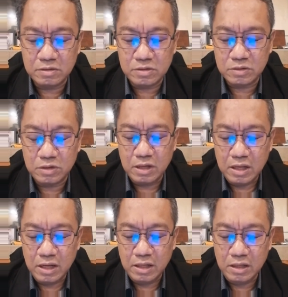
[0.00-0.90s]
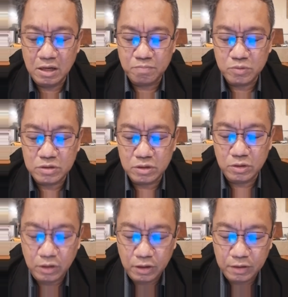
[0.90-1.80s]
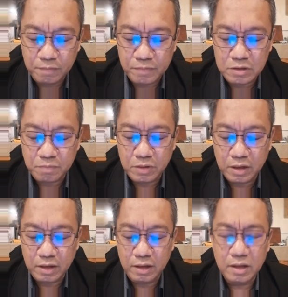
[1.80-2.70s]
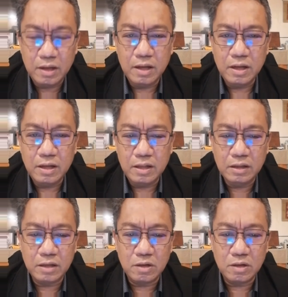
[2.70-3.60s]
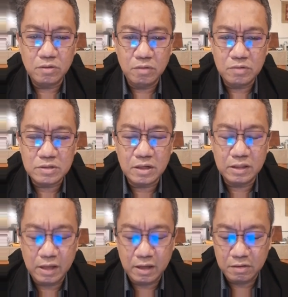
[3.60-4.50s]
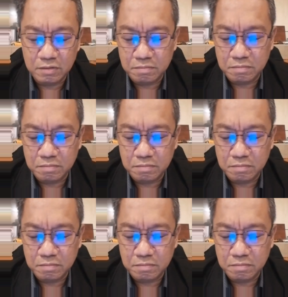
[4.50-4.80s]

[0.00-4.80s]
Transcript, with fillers: No? So hindi lang po siya hurt, siya po ay nagtatanong, he was hunting. No?